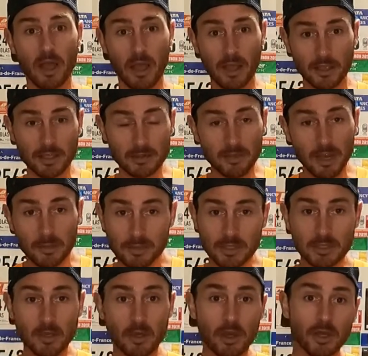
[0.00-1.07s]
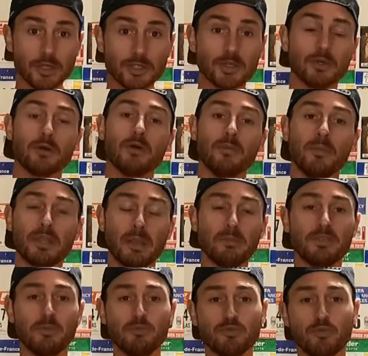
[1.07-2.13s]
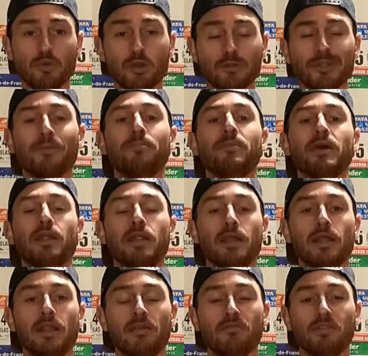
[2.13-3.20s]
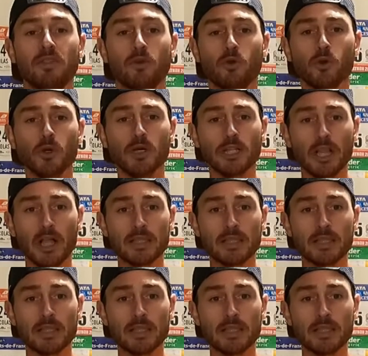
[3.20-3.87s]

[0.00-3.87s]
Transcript: à activer la petite cloche, euh, mettre un petit pouce bleu quand t'aimes bien les, vidéos.